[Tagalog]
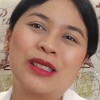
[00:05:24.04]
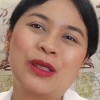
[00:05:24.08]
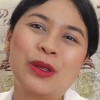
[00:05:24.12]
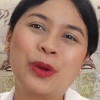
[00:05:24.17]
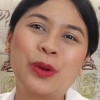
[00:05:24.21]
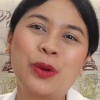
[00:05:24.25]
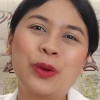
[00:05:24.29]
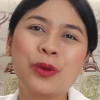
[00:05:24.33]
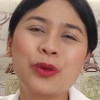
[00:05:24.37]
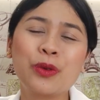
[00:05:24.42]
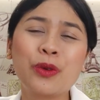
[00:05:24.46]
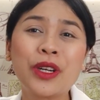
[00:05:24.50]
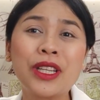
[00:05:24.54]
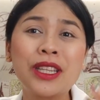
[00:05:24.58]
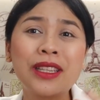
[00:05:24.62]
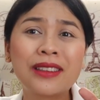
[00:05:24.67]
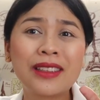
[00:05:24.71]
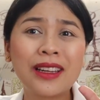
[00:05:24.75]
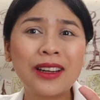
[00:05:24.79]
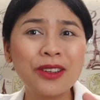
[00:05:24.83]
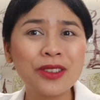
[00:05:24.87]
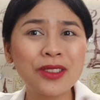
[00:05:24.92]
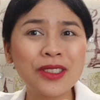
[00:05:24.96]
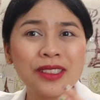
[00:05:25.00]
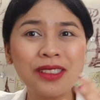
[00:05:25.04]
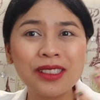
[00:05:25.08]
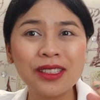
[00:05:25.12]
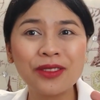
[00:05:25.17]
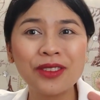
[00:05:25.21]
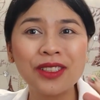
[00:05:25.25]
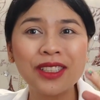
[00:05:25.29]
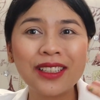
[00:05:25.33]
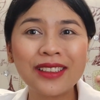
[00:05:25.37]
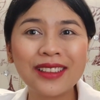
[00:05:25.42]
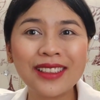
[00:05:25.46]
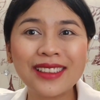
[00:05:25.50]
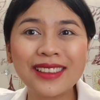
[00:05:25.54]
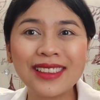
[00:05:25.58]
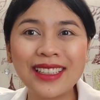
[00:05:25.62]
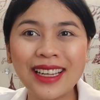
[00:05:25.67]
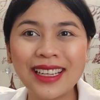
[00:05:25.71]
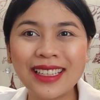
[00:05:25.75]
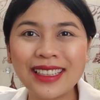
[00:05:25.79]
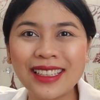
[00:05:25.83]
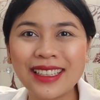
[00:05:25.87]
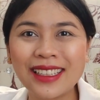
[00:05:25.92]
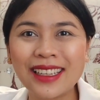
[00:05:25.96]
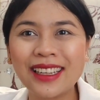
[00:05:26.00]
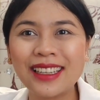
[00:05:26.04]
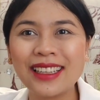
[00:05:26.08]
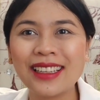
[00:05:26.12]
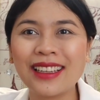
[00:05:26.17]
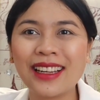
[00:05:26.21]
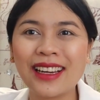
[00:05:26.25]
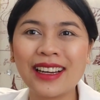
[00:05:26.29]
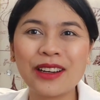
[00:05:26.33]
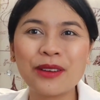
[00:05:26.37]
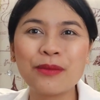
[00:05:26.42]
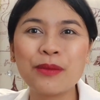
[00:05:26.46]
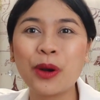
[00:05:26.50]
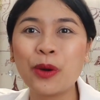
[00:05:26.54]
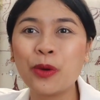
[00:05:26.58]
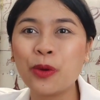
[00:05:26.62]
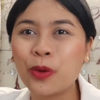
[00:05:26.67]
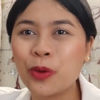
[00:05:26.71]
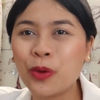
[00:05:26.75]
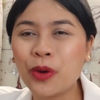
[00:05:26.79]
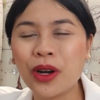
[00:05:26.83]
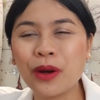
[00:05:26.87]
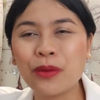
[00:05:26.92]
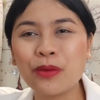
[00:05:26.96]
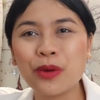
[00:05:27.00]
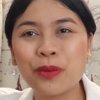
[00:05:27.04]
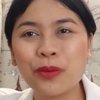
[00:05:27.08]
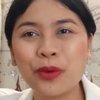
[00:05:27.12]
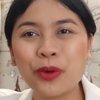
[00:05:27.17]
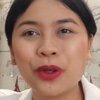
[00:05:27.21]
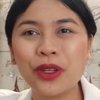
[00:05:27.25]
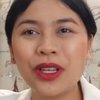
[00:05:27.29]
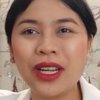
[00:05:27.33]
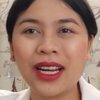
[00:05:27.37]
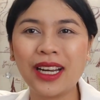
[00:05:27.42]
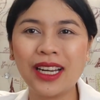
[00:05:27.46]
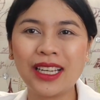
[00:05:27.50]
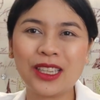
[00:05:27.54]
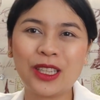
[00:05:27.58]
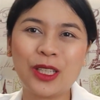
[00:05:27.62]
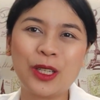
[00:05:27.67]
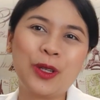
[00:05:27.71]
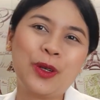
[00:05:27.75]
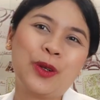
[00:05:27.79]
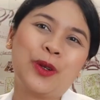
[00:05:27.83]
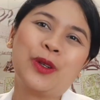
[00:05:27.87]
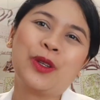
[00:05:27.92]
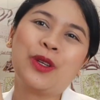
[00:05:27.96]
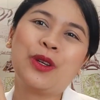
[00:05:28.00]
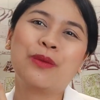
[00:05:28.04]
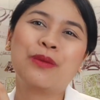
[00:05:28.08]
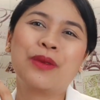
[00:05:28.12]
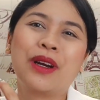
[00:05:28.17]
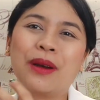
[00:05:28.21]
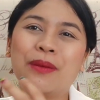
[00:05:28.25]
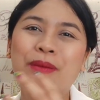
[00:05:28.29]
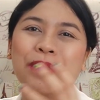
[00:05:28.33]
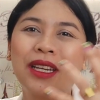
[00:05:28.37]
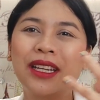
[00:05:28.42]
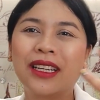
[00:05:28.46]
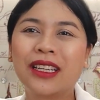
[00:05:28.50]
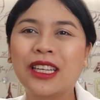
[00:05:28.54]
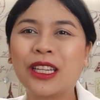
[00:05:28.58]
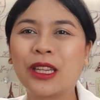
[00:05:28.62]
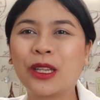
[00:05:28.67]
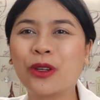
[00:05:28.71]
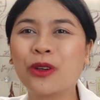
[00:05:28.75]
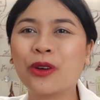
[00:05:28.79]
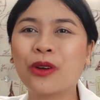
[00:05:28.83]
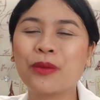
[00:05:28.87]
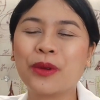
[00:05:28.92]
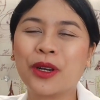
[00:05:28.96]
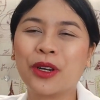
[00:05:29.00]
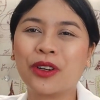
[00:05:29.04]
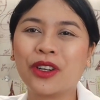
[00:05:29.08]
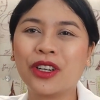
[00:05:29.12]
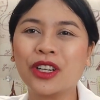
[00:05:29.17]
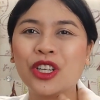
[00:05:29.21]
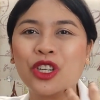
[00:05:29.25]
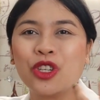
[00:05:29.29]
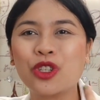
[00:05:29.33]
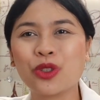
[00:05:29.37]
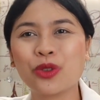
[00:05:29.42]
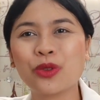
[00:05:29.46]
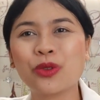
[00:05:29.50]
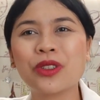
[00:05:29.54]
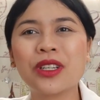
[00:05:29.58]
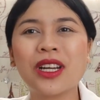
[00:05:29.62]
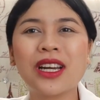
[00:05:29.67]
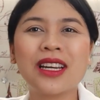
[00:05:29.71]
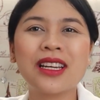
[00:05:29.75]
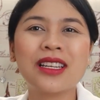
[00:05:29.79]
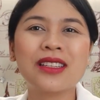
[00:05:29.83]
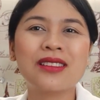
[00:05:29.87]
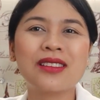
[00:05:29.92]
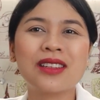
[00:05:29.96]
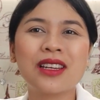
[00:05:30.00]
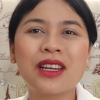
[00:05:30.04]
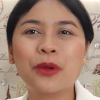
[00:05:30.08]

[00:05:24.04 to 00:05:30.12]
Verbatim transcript: So 1,799 lang, makukuha mo po lahat yon Yung mga binanggit ko, meron kang insurance,